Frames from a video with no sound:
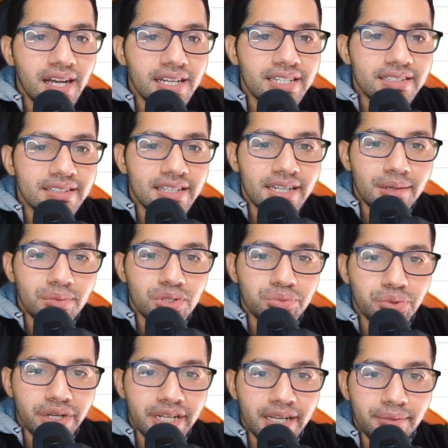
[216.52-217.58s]
Aquí
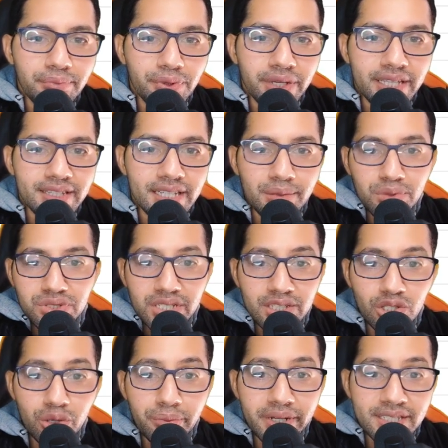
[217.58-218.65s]
tenemos, por ejemplo, ya tenemos
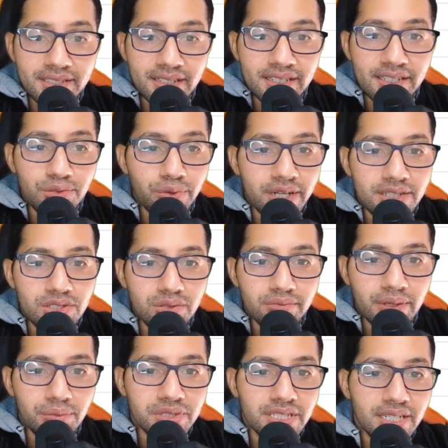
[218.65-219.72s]
el nombre Jenny
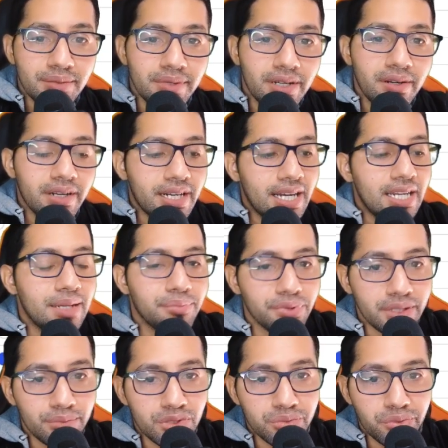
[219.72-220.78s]
Wilson. Vamos a cambiarlo acá. Le
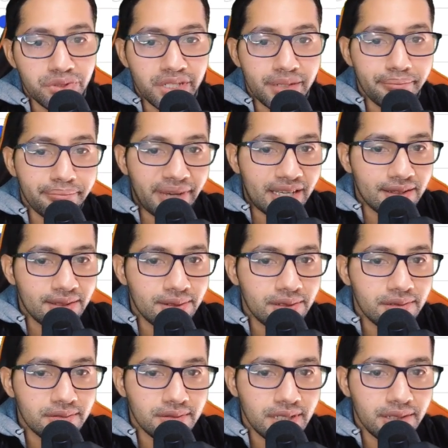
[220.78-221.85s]
podemos poner
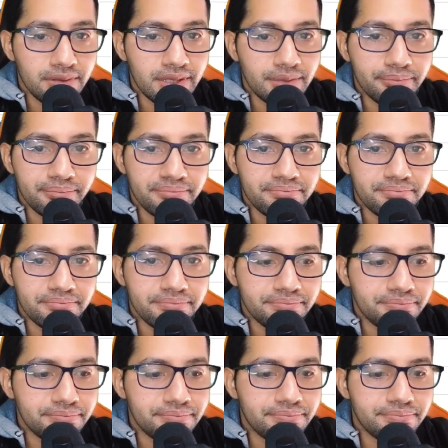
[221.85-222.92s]
Pedro. A ver.
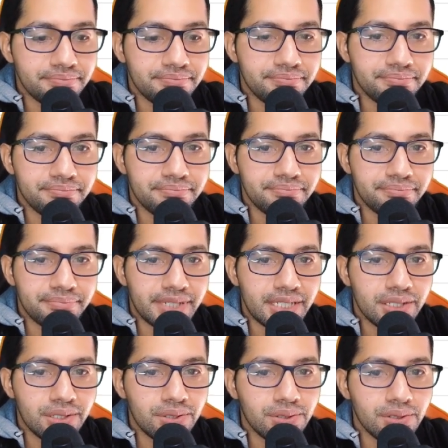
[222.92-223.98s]

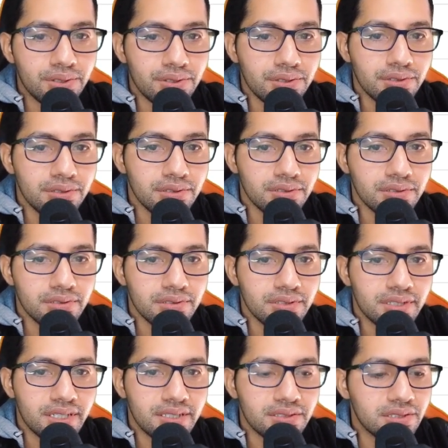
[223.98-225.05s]

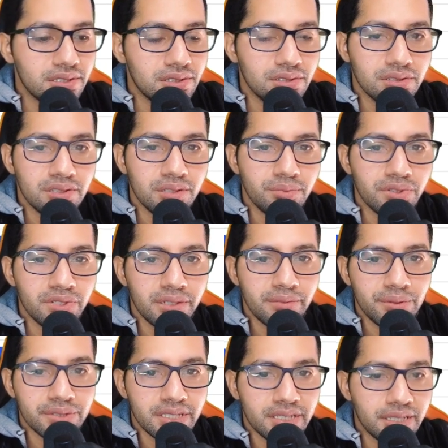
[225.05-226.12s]
Pedro, qué sé yo, ¿cómo lo
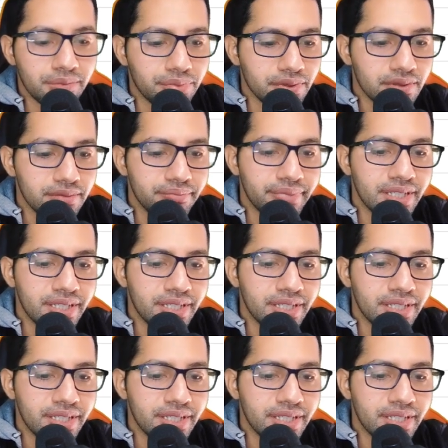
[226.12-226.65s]
llamamos ese tipo?